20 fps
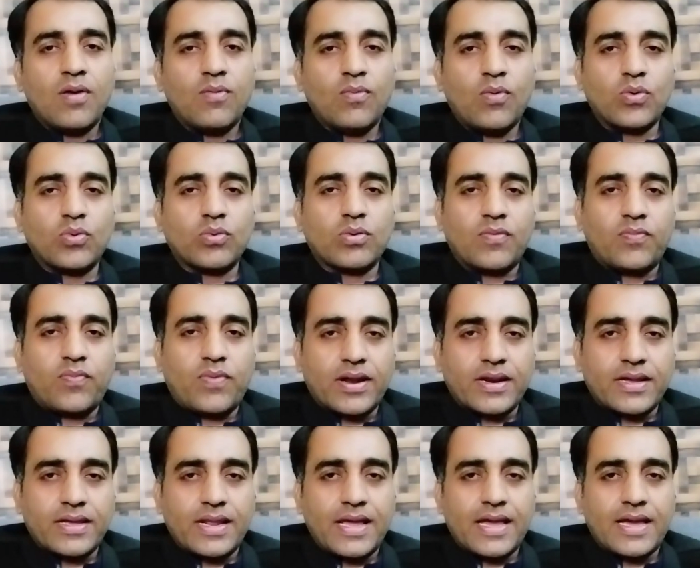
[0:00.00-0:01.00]
वोटों का
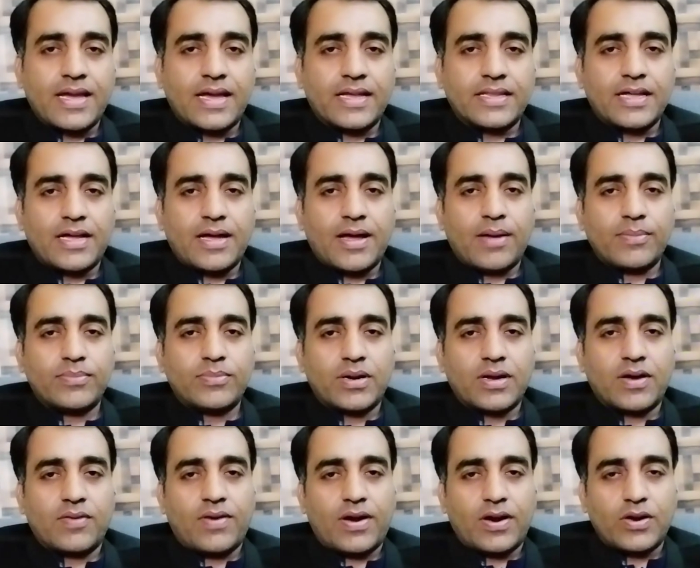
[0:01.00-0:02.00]
फर्क रह गया था अब्दुल
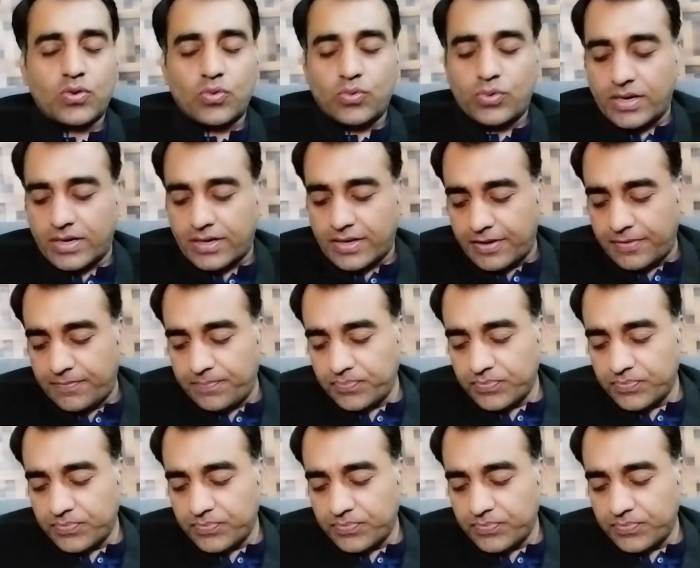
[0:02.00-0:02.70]
गफार डोगर के